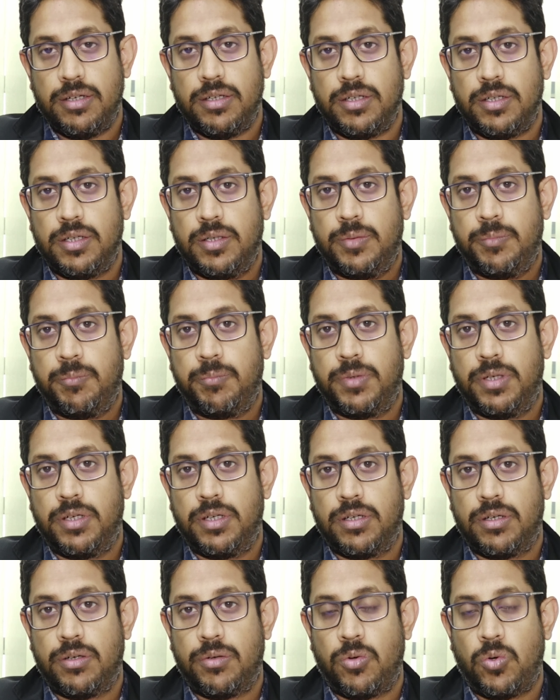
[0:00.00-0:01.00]

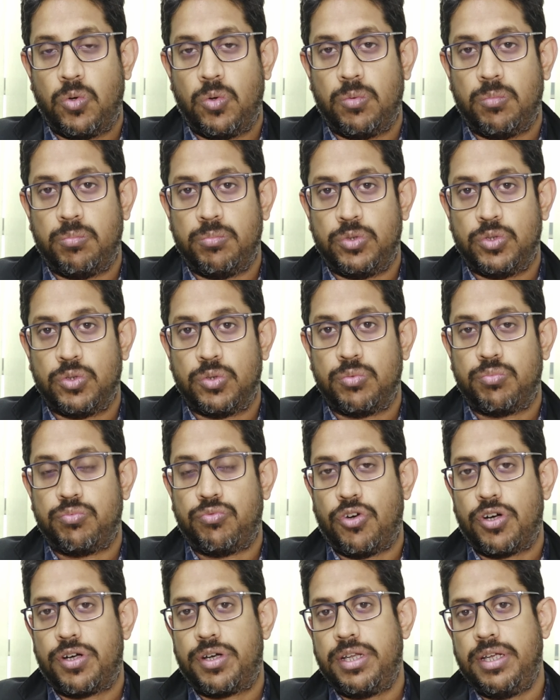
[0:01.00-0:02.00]
जो
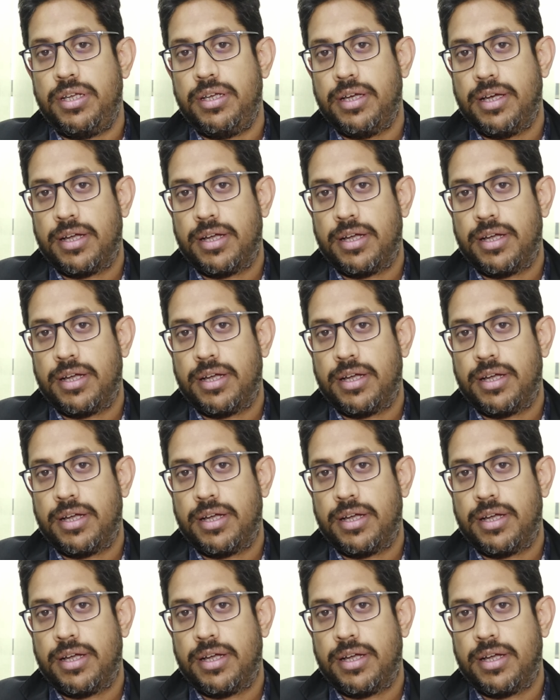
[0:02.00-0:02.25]
40